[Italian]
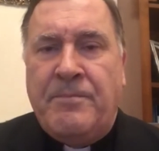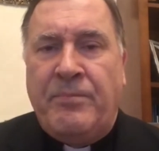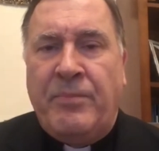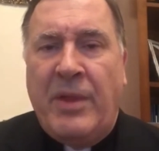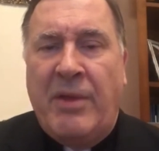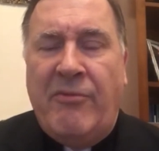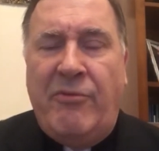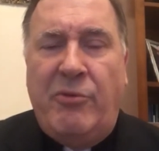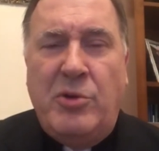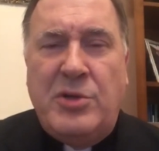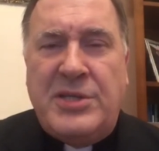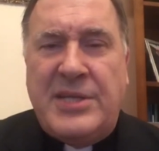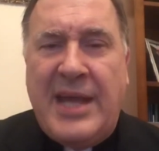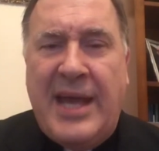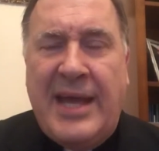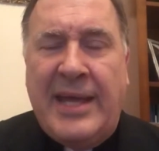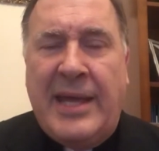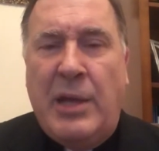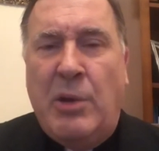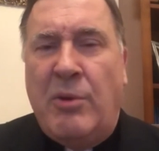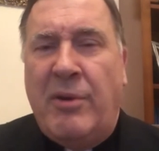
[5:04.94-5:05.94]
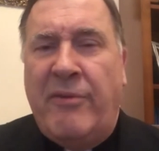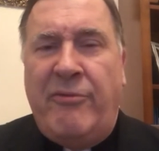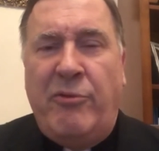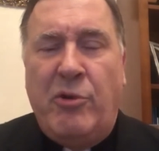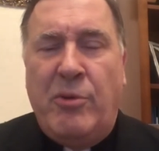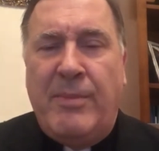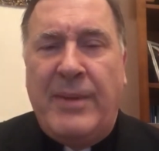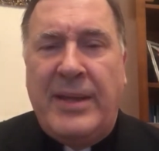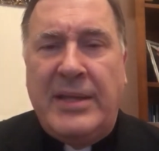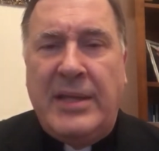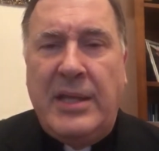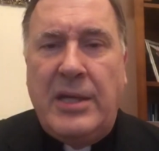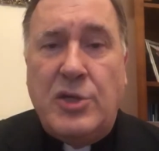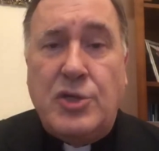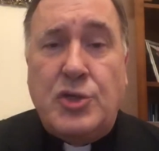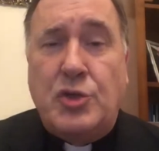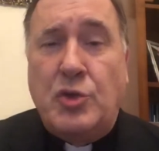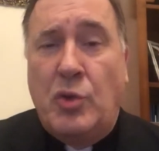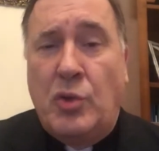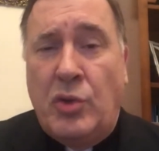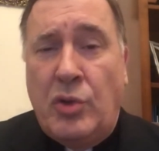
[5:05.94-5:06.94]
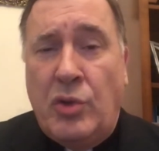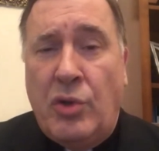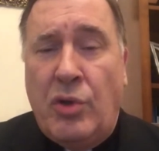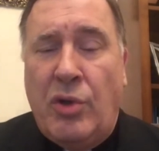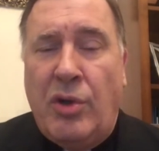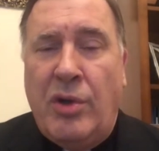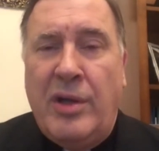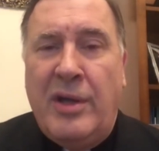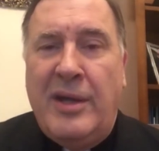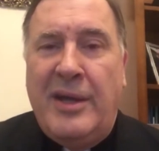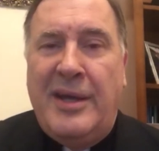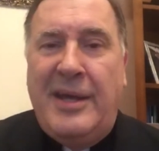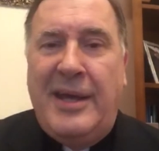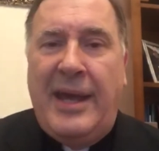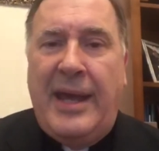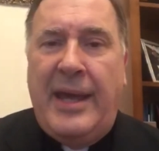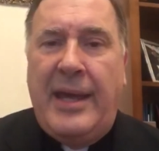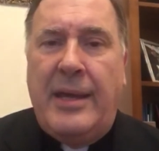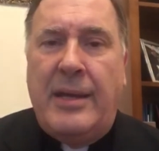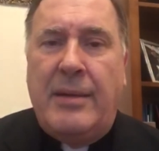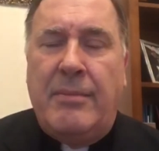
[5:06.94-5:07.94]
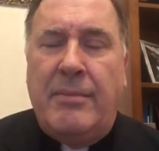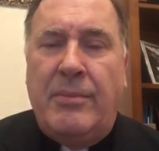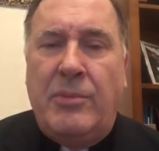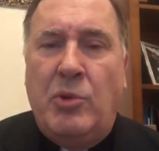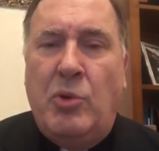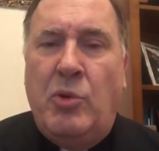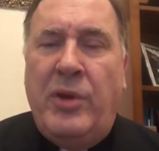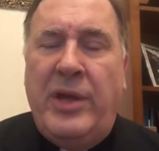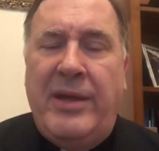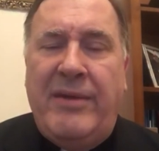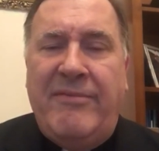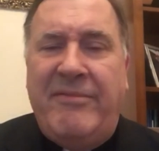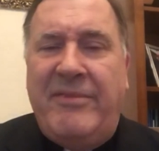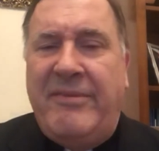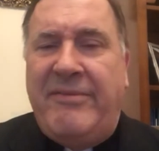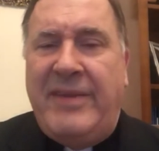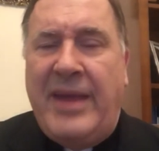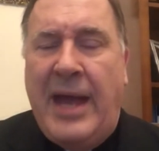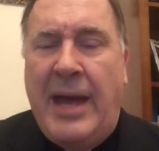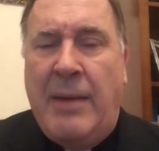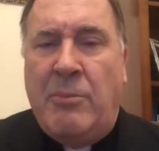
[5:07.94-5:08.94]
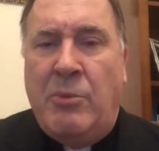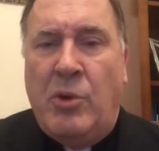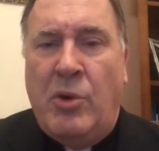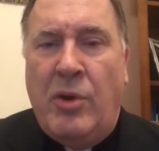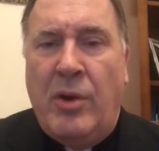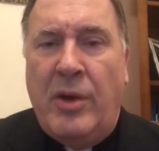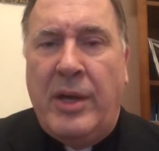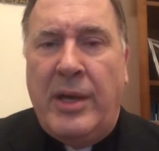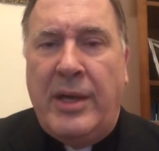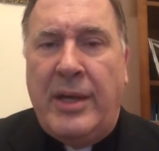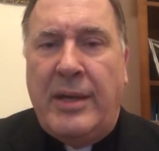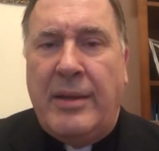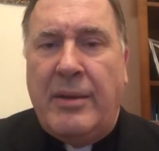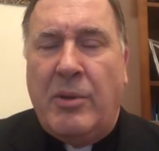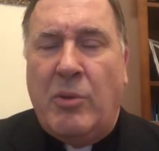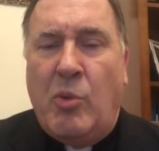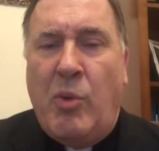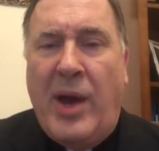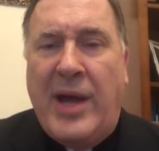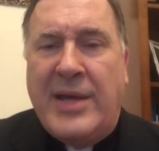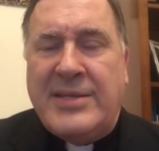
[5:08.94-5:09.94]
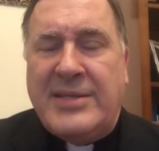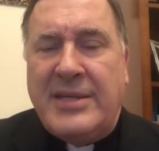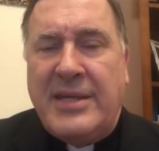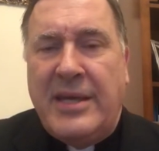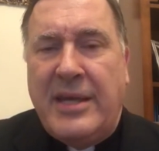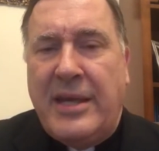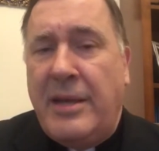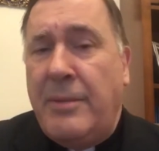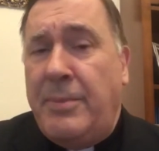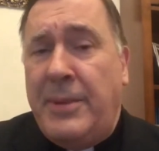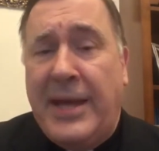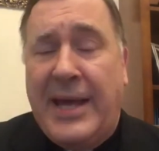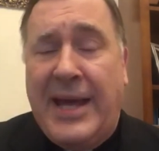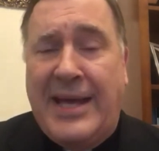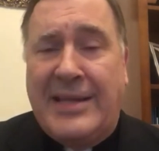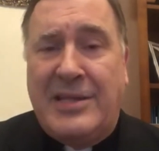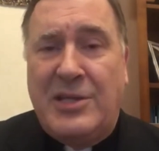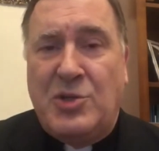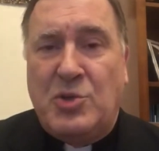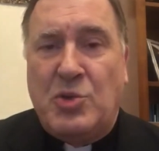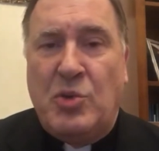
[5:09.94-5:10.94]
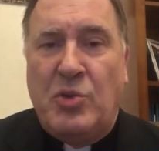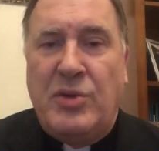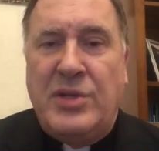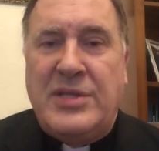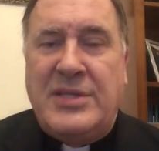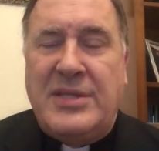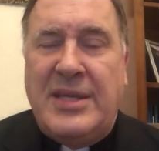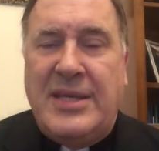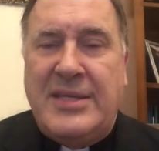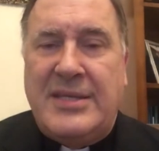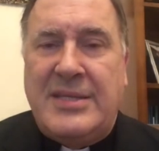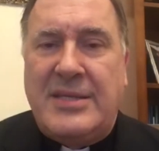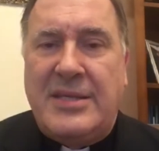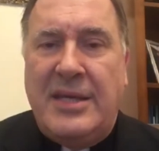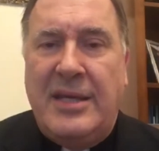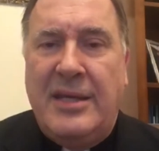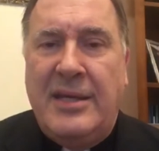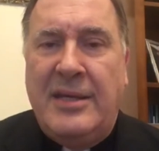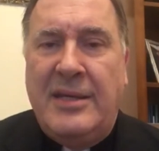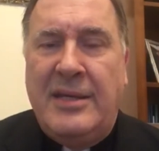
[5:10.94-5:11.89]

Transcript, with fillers: forse anche in una forma di sonno eh, noi viviamo eh, quasi ripiegati su noi stessi,